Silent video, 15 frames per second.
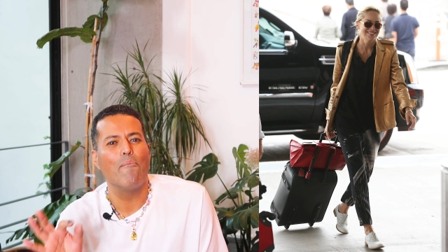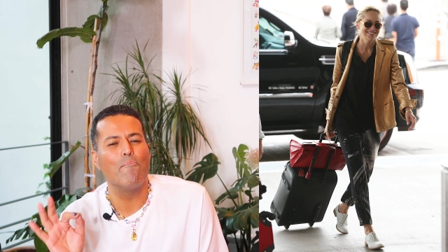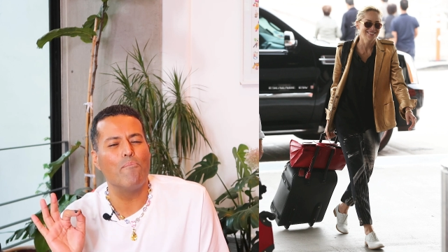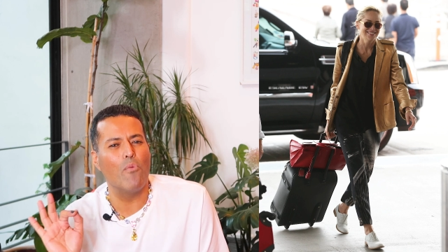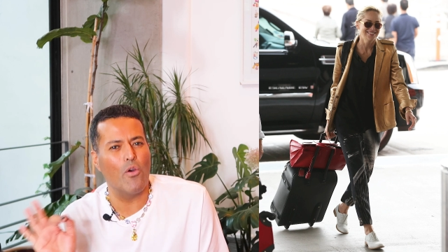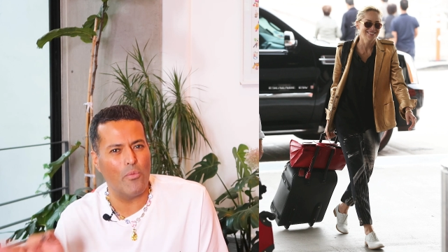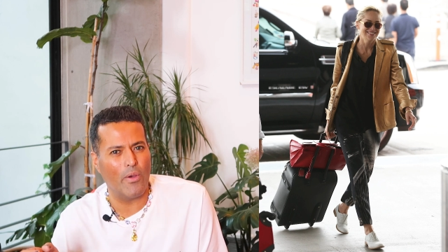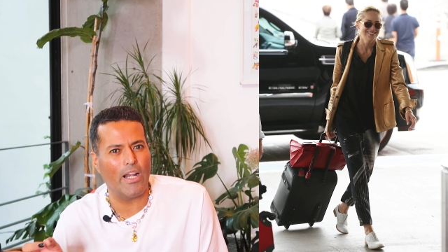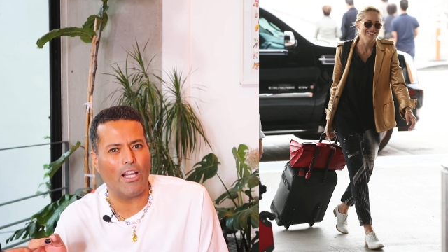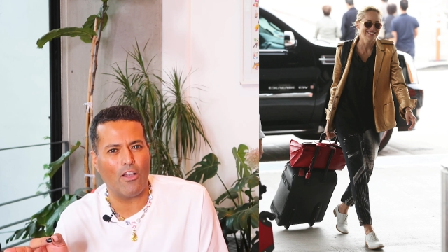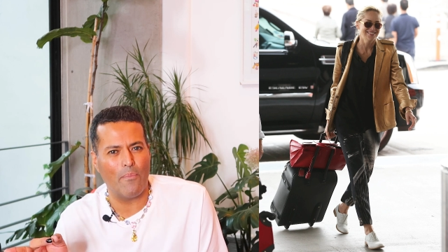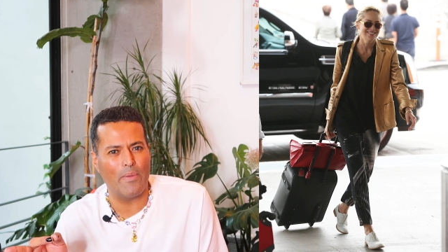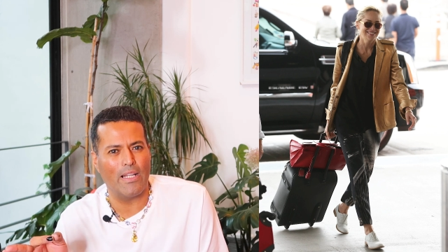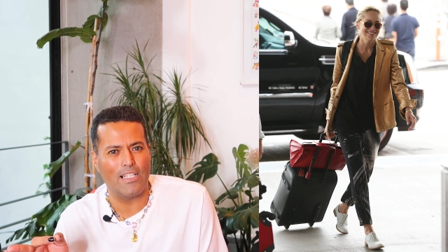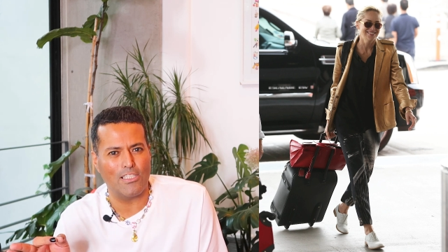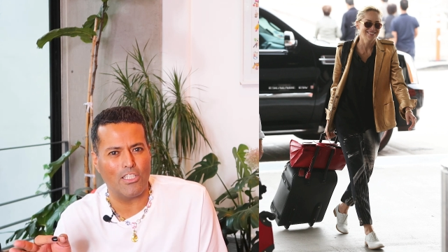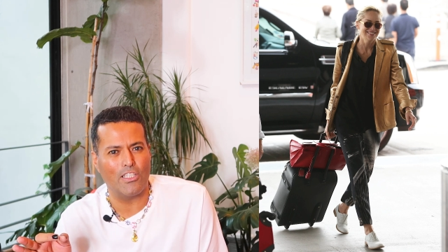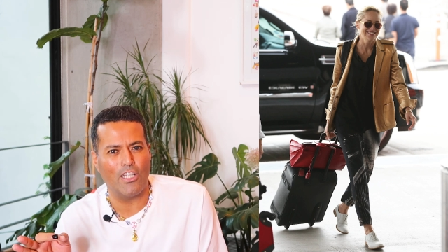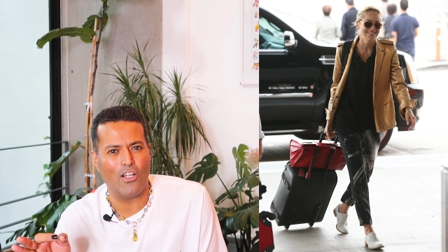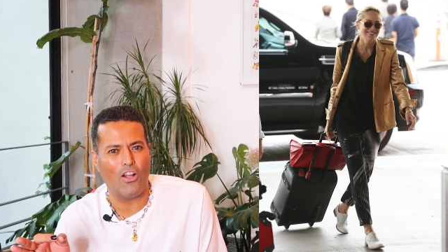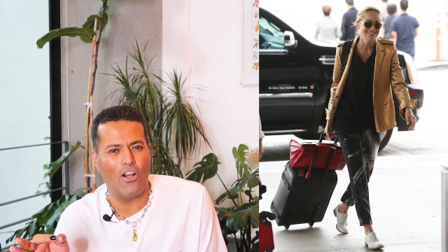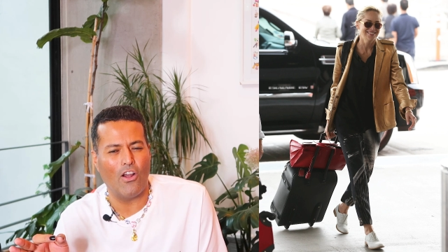Muy buena
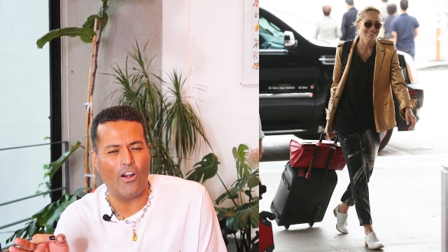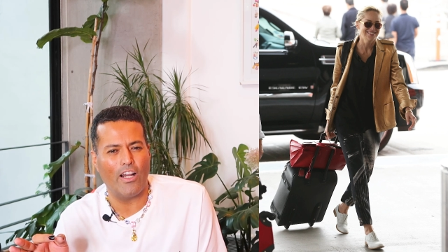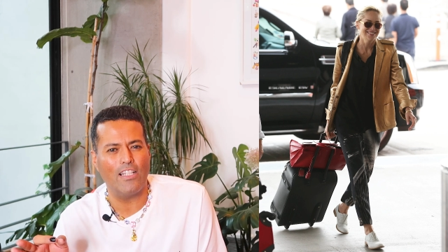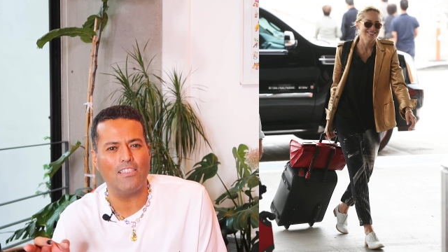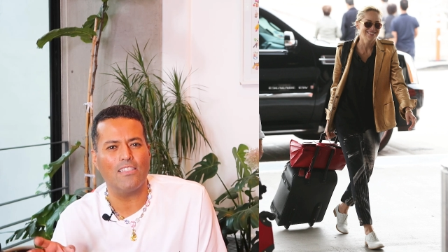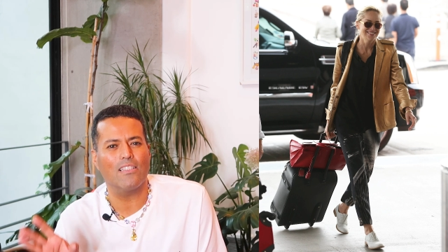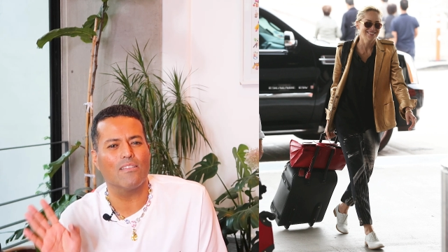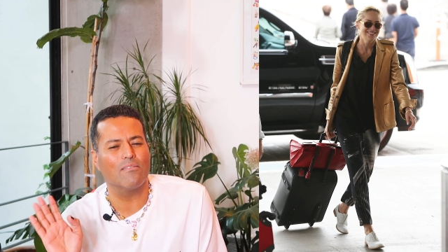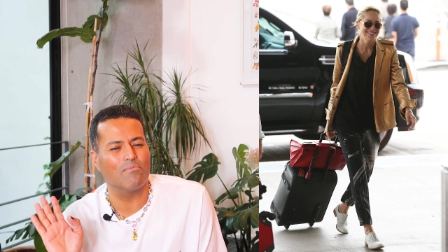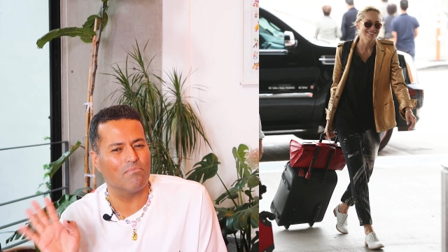combinación de colores.